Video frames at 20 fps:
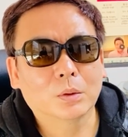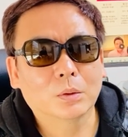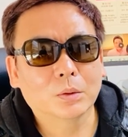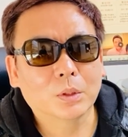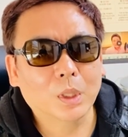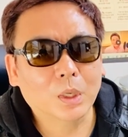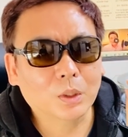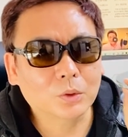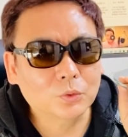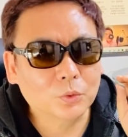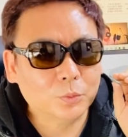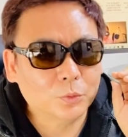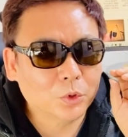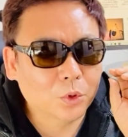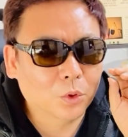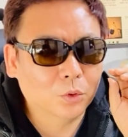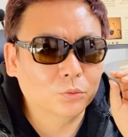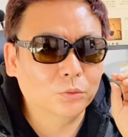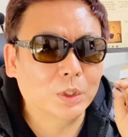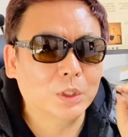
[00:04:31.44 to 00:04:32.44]
내가 좀 더
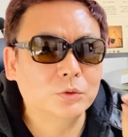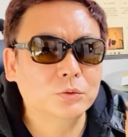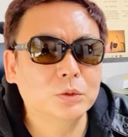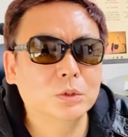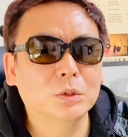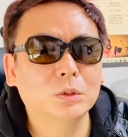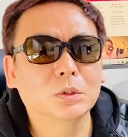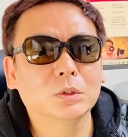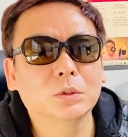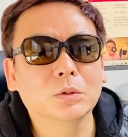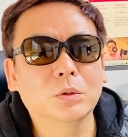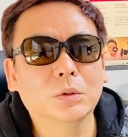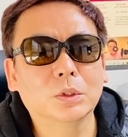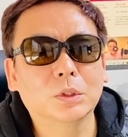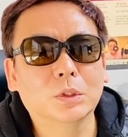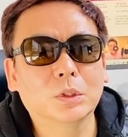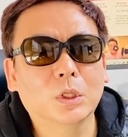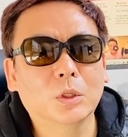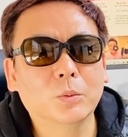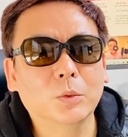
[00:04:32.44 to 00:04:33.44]
연구할 수 있는
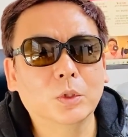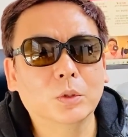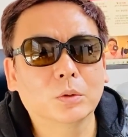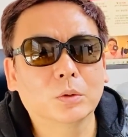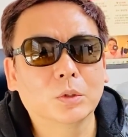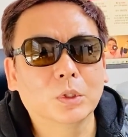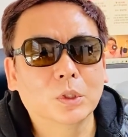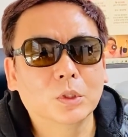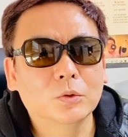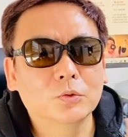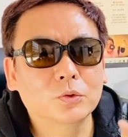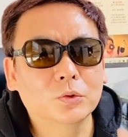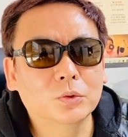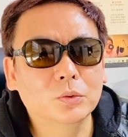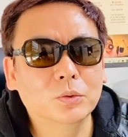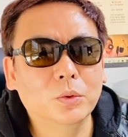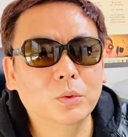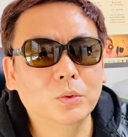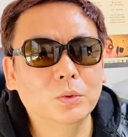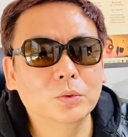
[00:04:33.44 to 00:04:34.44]
능력이 있다면
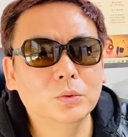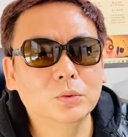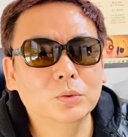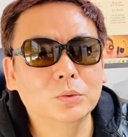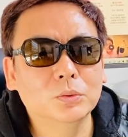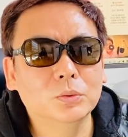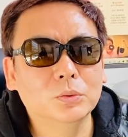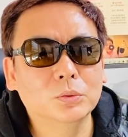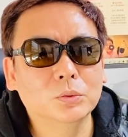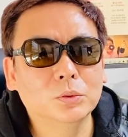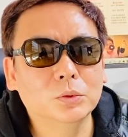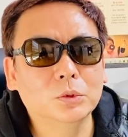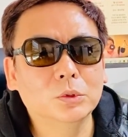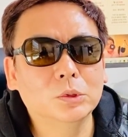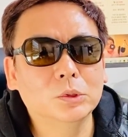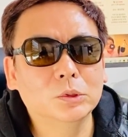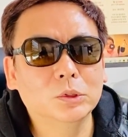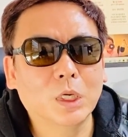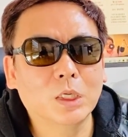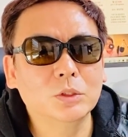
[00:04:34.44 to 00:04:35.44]

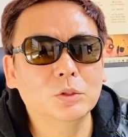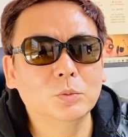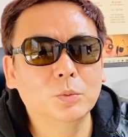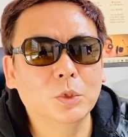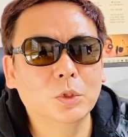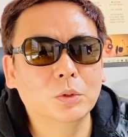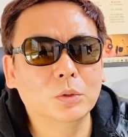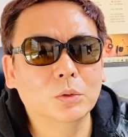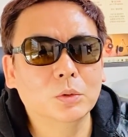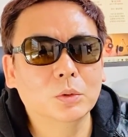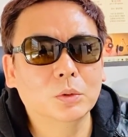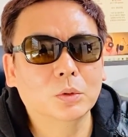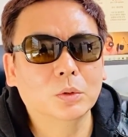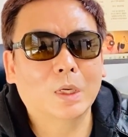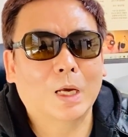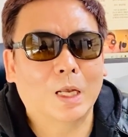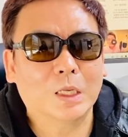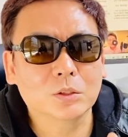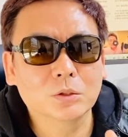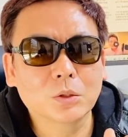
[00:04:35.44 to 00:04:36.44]
중소형주를 찾으면
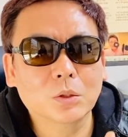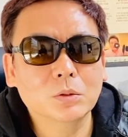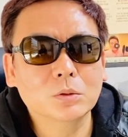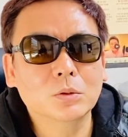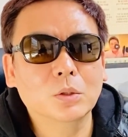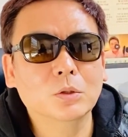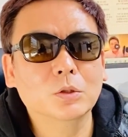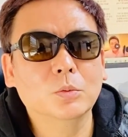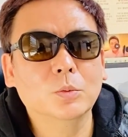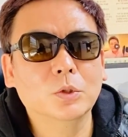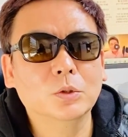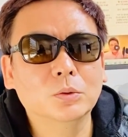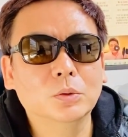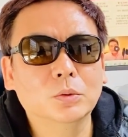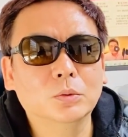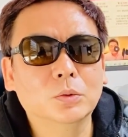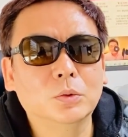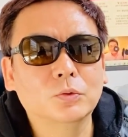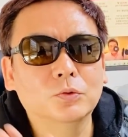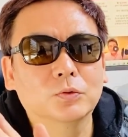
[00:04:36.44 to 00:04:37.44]

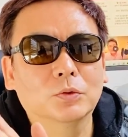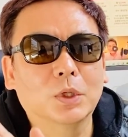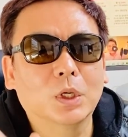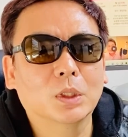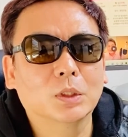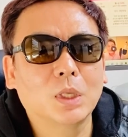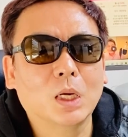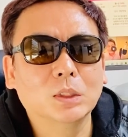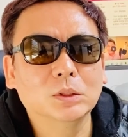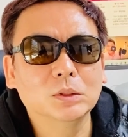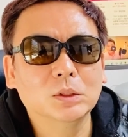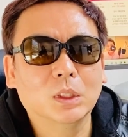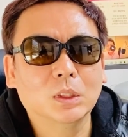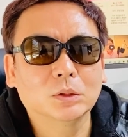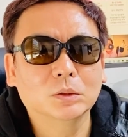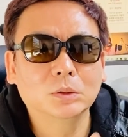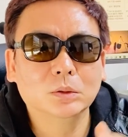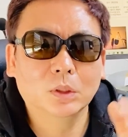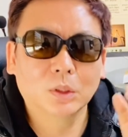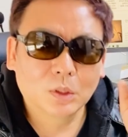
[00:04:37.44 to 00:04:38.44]
안정적이면서도 주가가
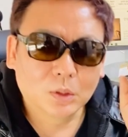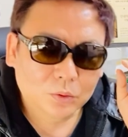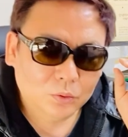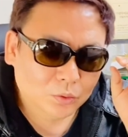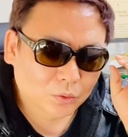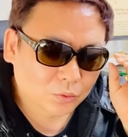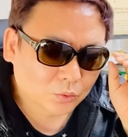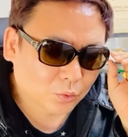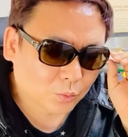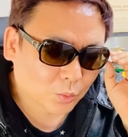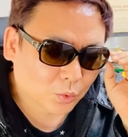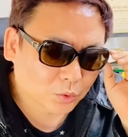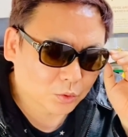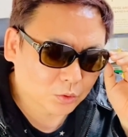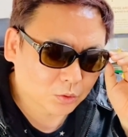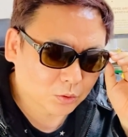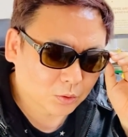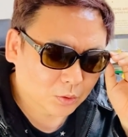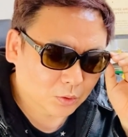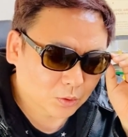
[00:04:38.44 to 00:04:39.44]
상승하는 그런
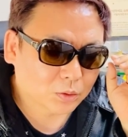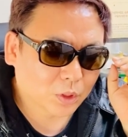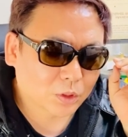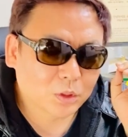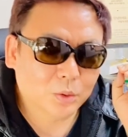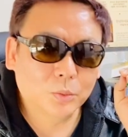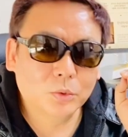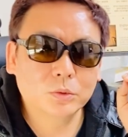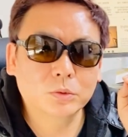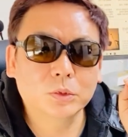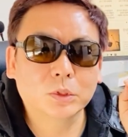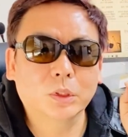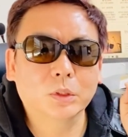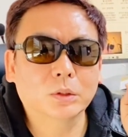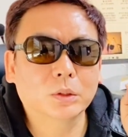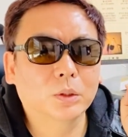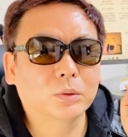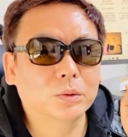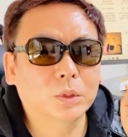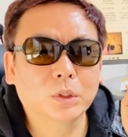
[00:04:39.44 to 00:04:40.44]
종목을 찾아볼 수
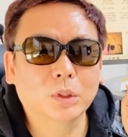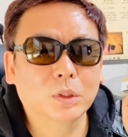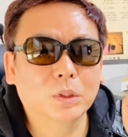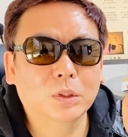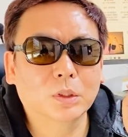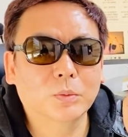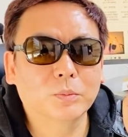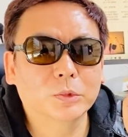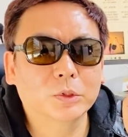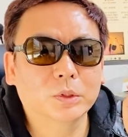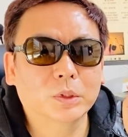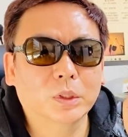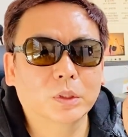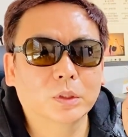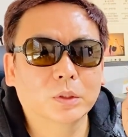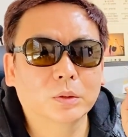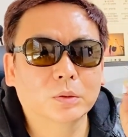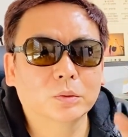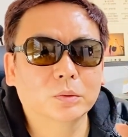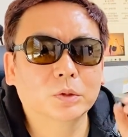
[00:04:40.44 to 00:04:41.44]
있겠다고 생각을 합니다.
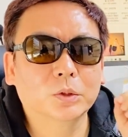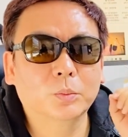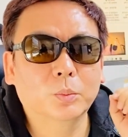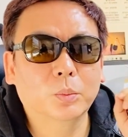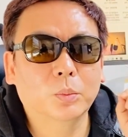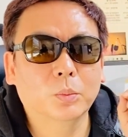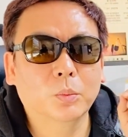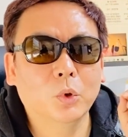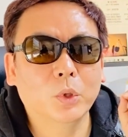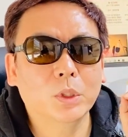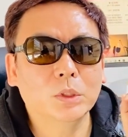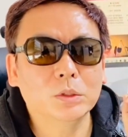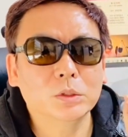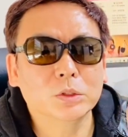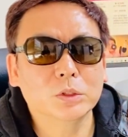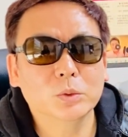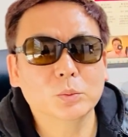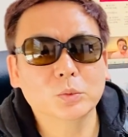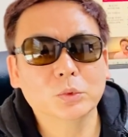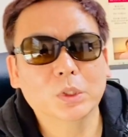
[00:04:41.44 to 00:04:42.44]
우리 보혜씨
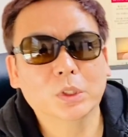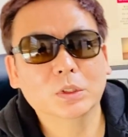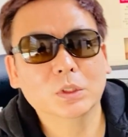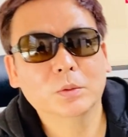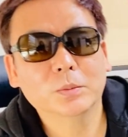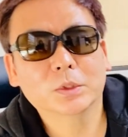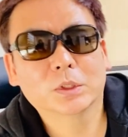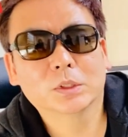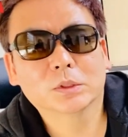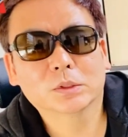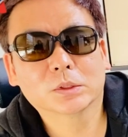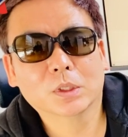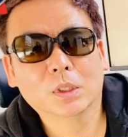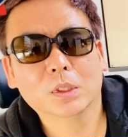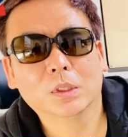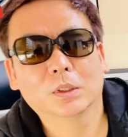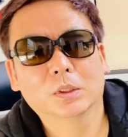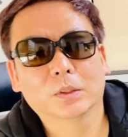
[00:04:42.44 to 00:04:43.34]
질문에 해답이 됐을까?